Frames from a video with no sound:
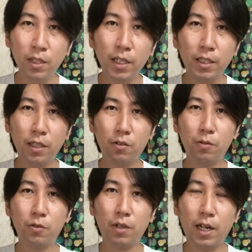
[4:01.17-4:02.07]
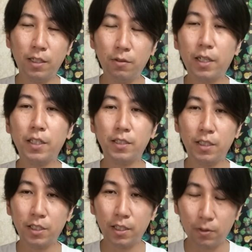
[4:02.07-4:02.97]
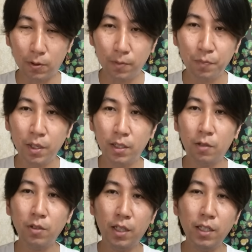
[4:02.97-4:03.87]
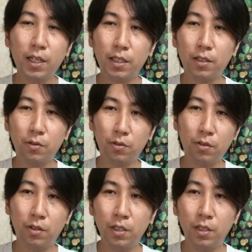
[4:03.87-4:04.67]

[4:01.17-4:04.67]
題点というものがあるわけですねちゃんと。でこれは何かっていうと